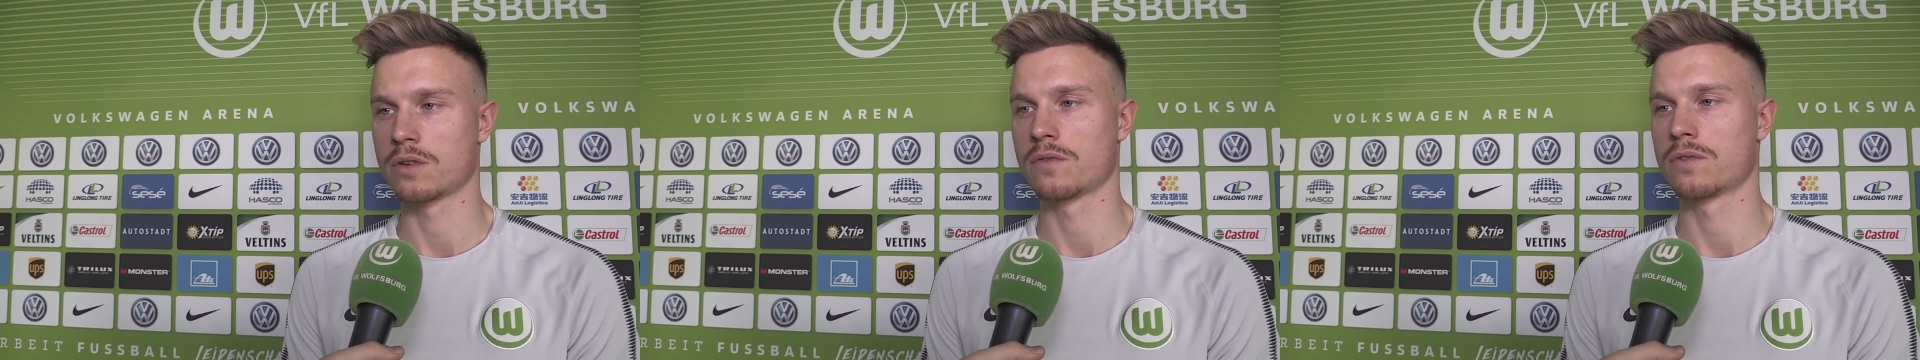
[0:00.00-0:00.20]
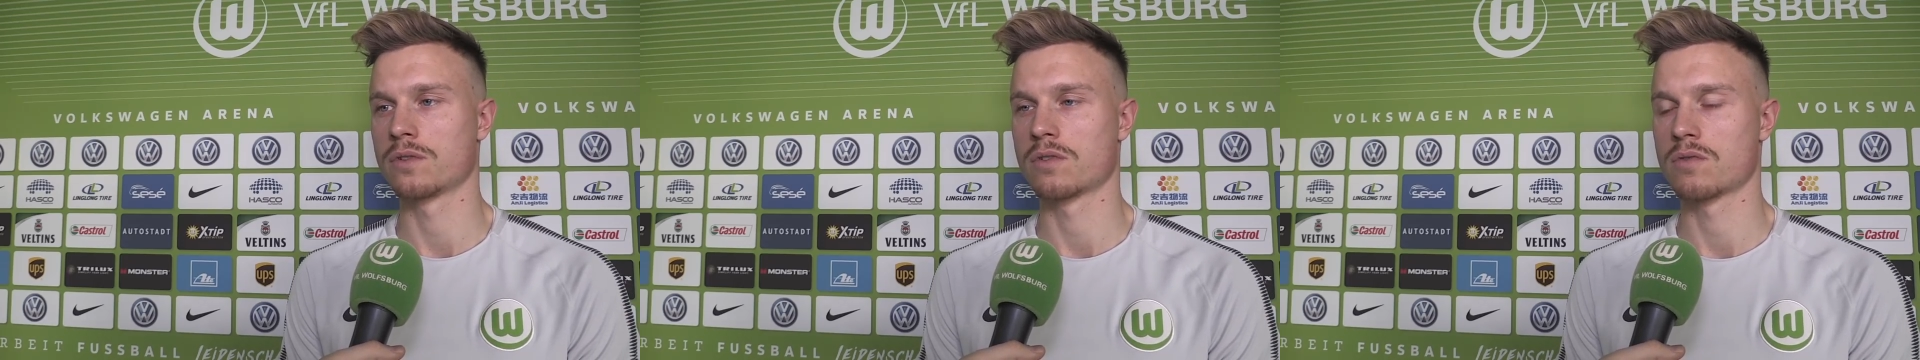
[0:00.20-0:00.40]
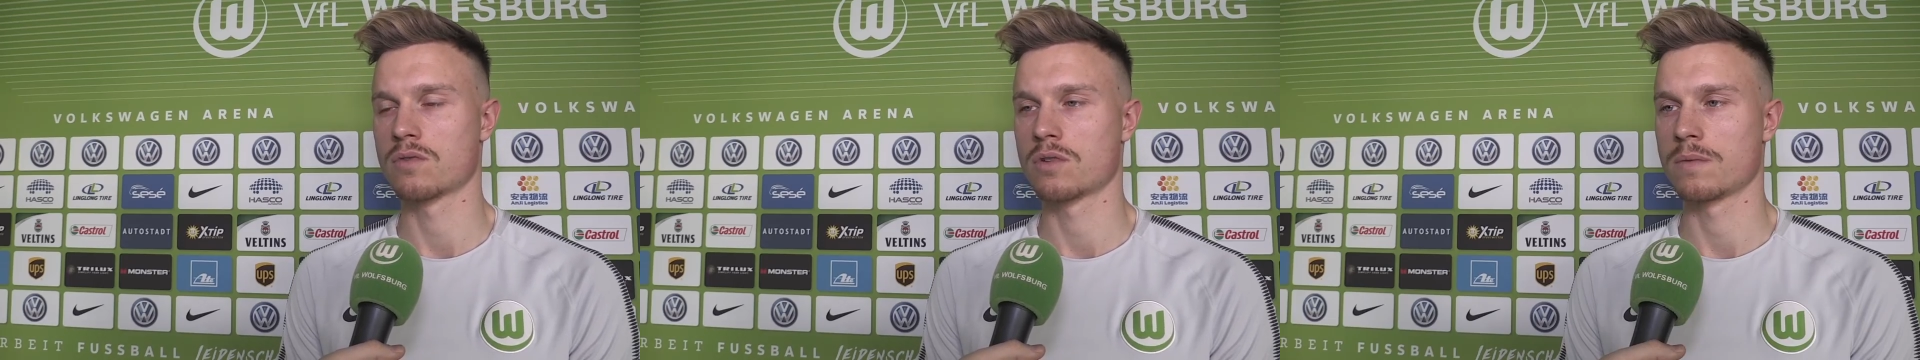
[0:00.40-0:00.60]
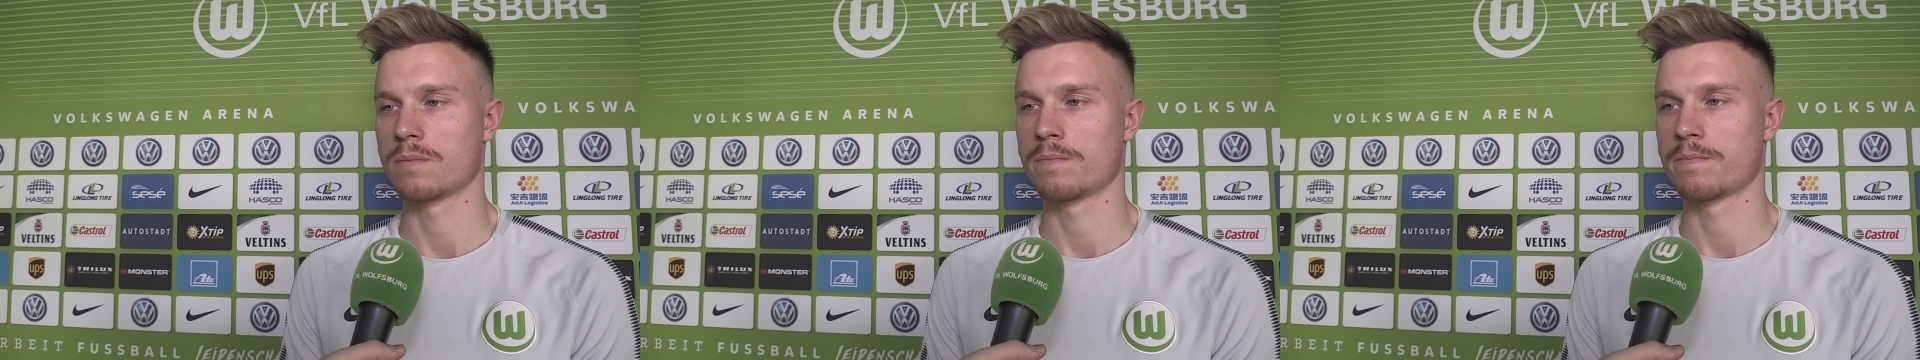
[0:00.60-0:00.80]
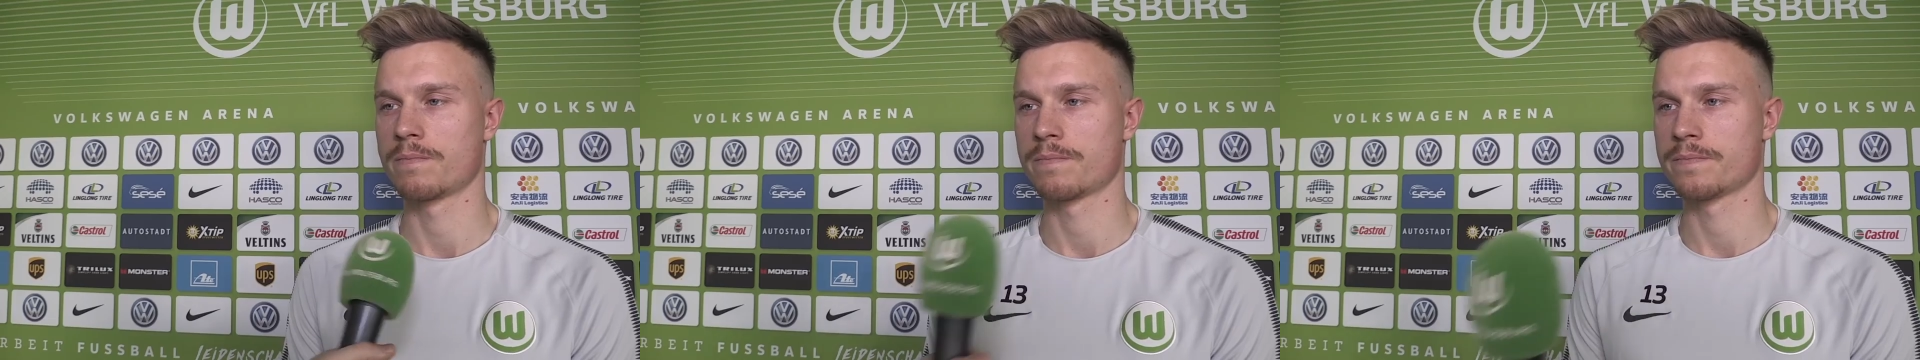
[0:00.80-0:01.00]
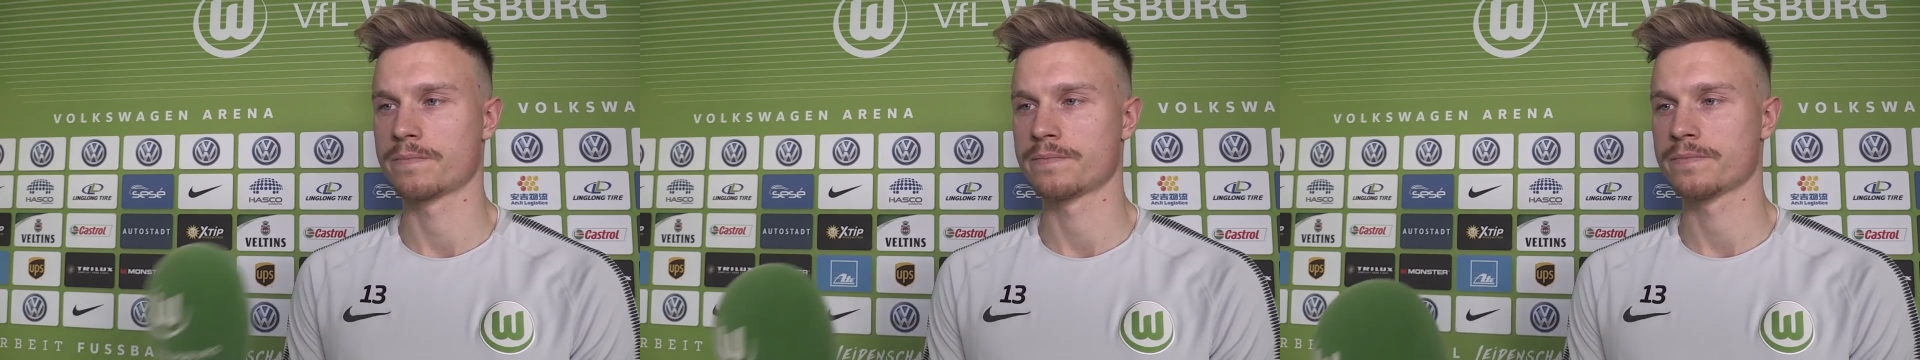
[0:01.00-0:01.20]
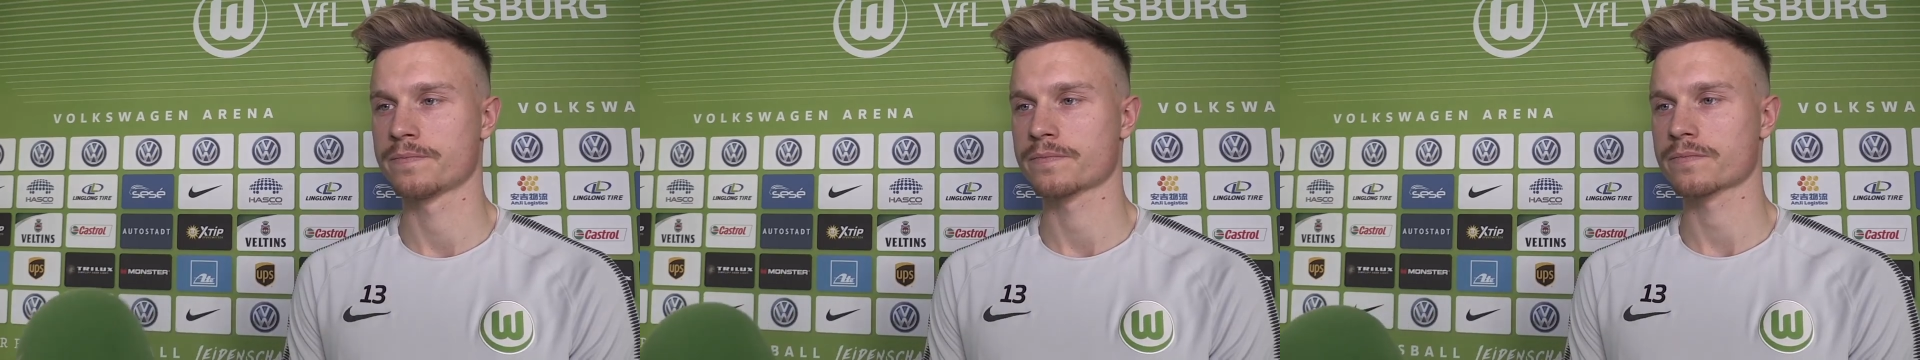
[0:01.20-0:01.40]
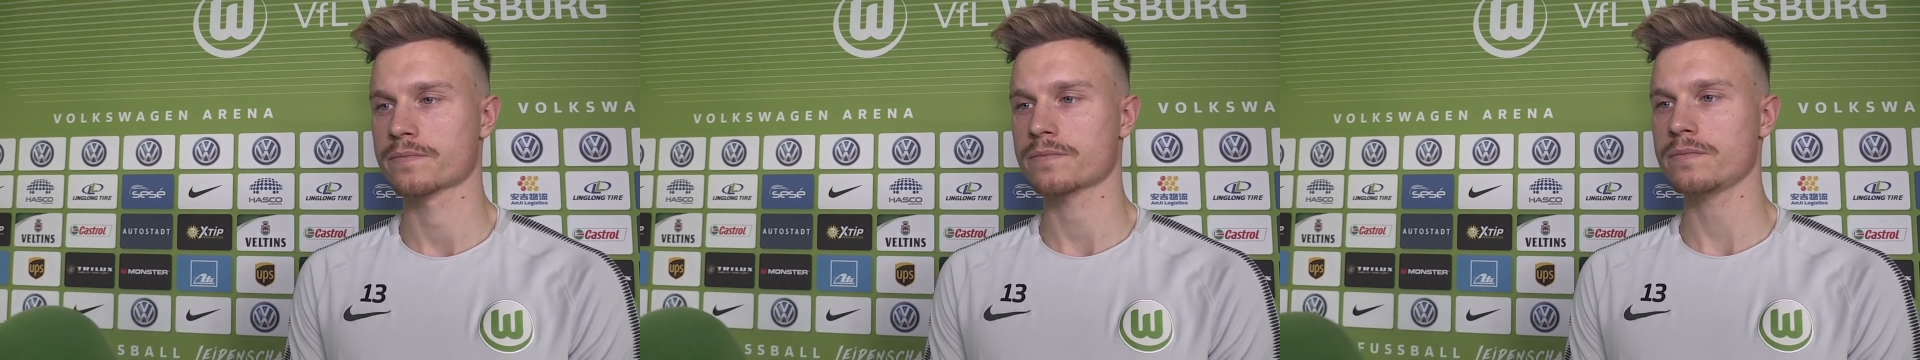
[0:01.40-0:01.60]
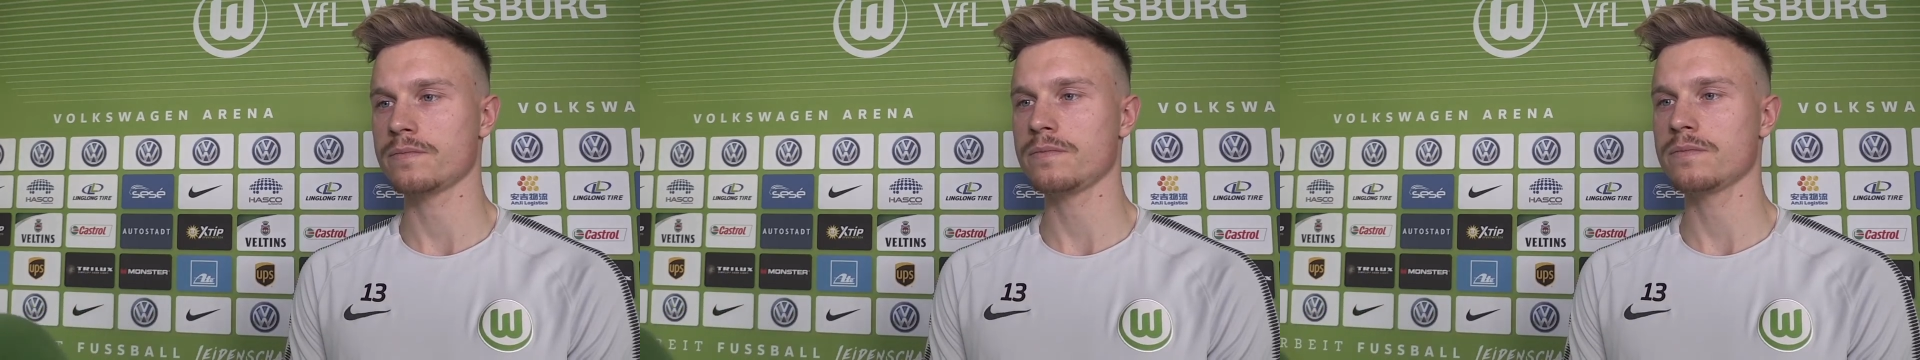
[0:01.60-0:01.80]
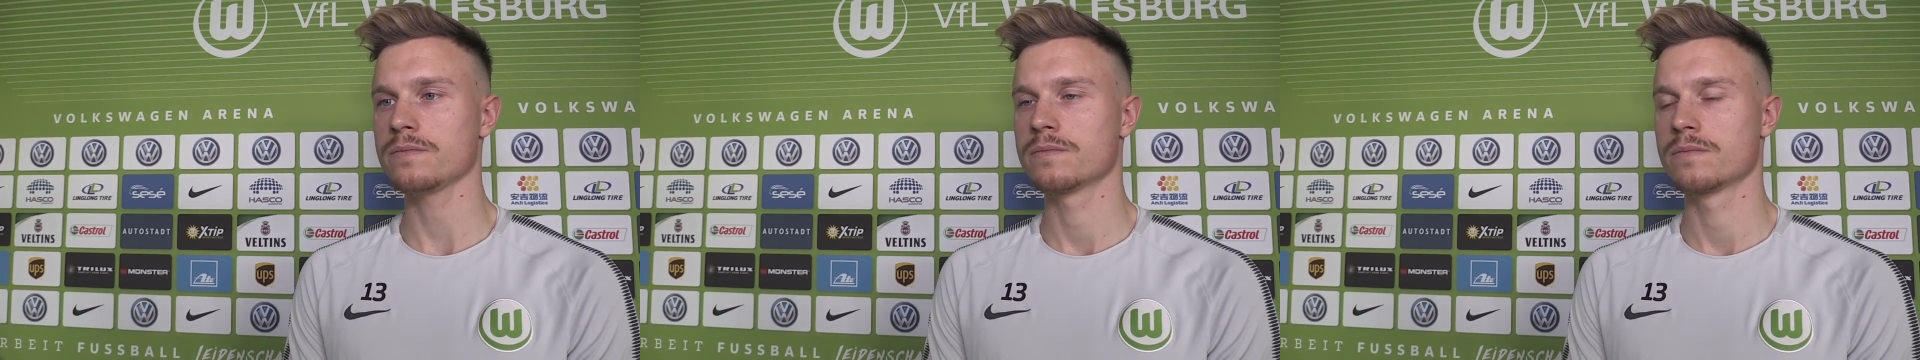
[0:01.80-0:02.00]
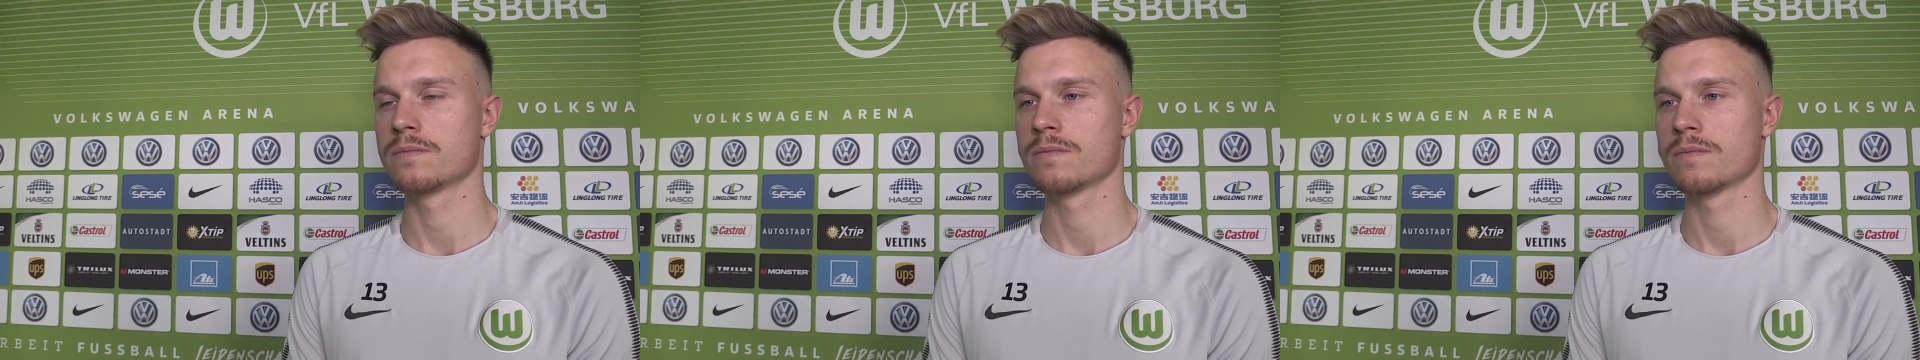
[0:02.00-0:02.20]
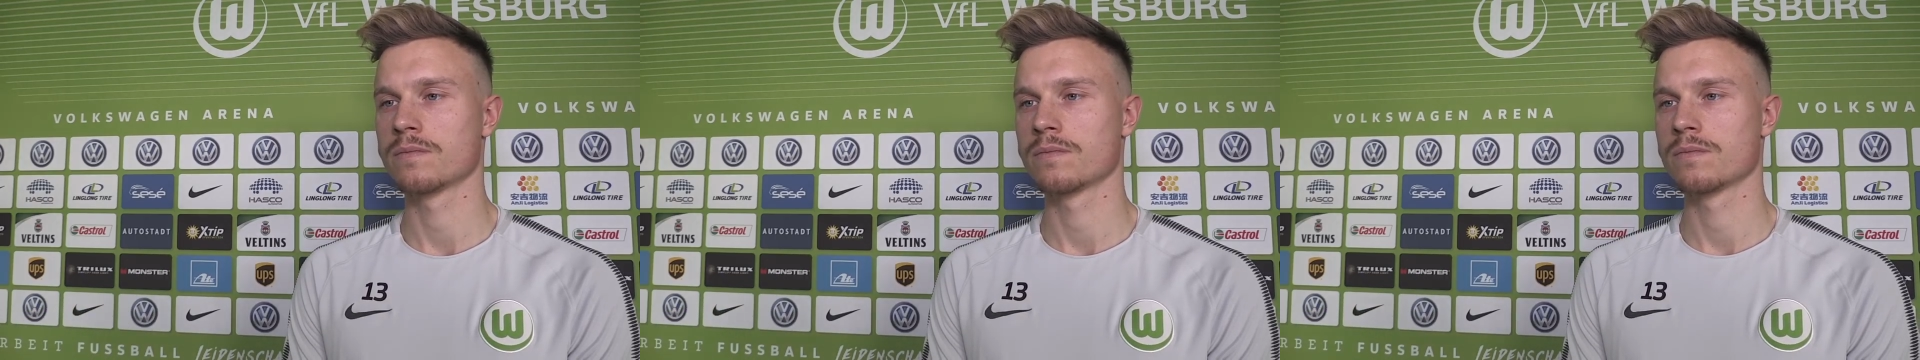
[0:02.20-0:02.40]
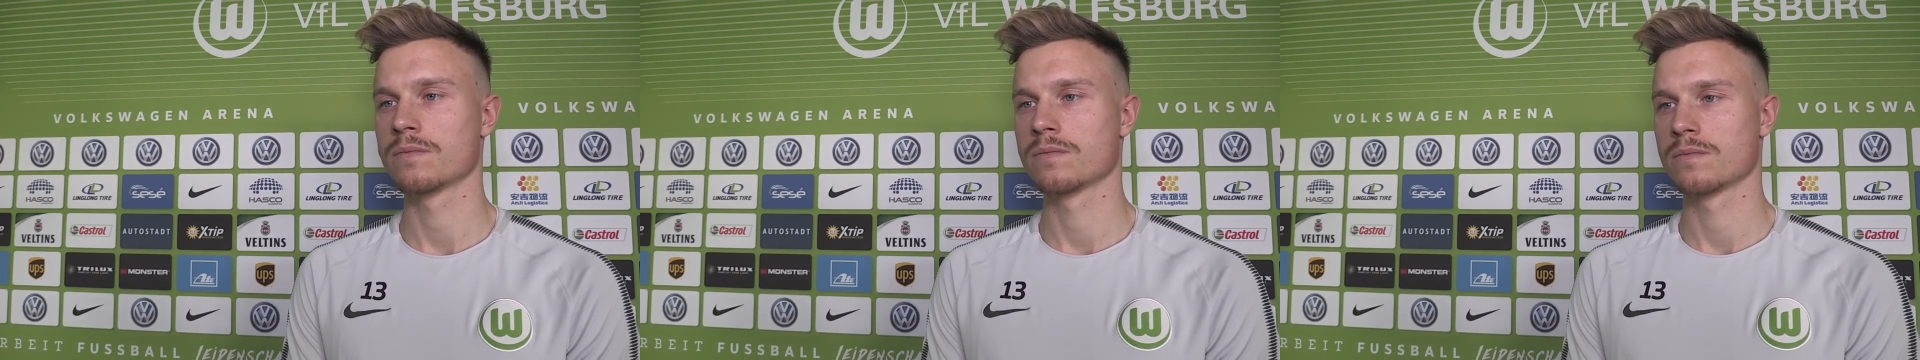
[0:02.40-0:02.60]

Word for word: auf uns zukommen. Niedersachsen Derby,